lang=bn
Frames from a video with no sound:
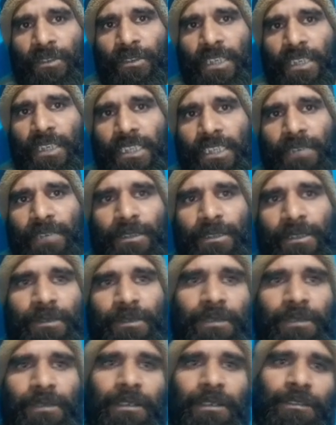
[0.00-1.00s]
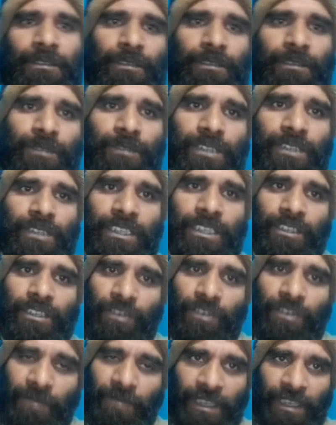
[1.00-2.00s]
কুরিয়ার সার্ভিসের মাধ্যমে আবেদন পৌঁছাতে
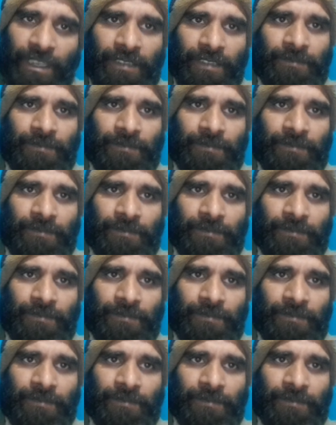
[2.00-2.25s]
হবে